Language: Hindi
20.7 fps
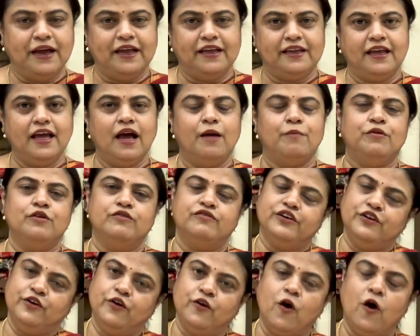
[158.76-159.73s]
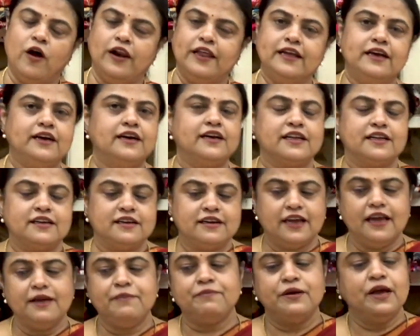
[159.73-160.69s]
पाएंगे आप लोग वीडियो कॉलिंग
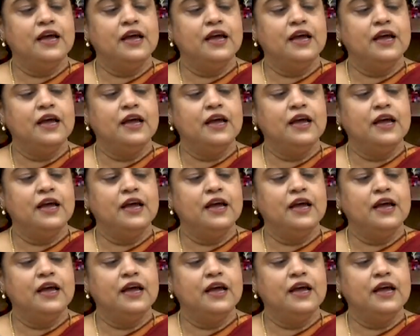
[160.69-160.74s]
करके